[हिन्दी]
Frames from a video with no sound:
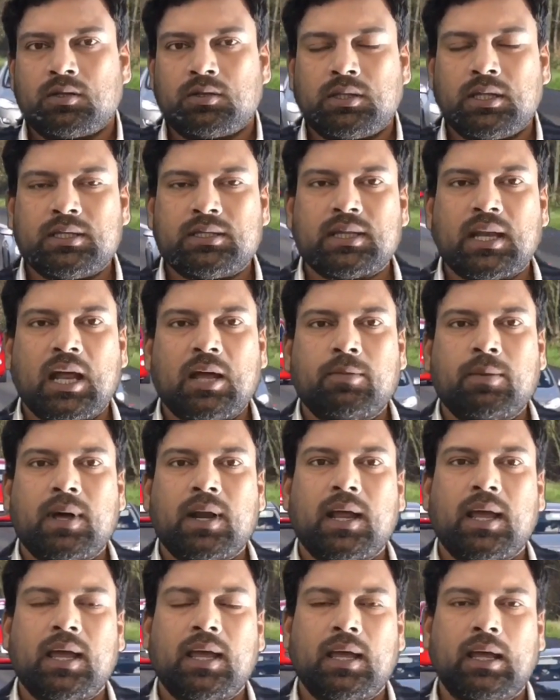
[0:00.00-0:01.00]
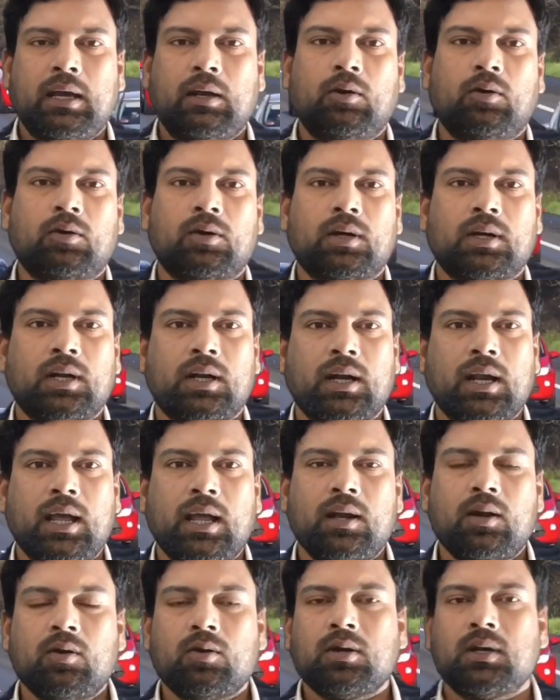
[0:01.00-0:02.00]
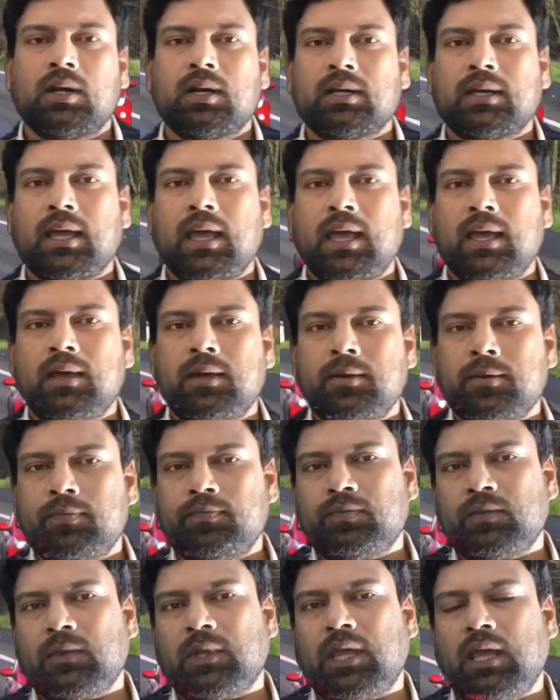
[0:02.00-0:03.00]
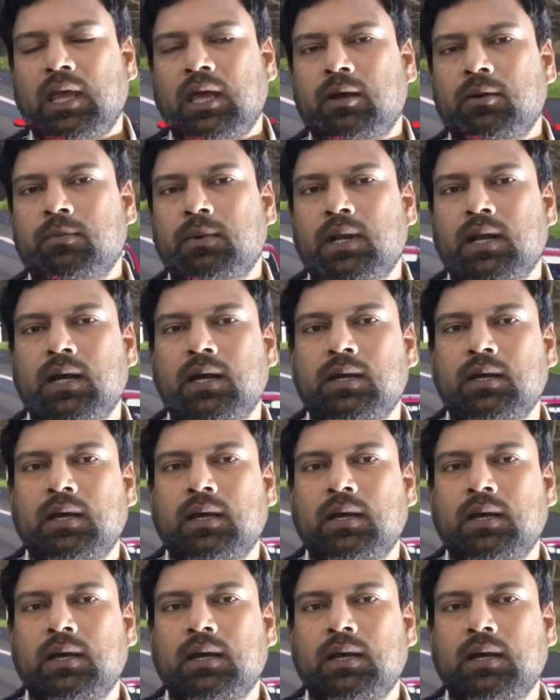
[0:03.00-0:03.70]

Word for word: तीसरा हमारा है येलो कलर येलो कलर क्या है ये है हमारा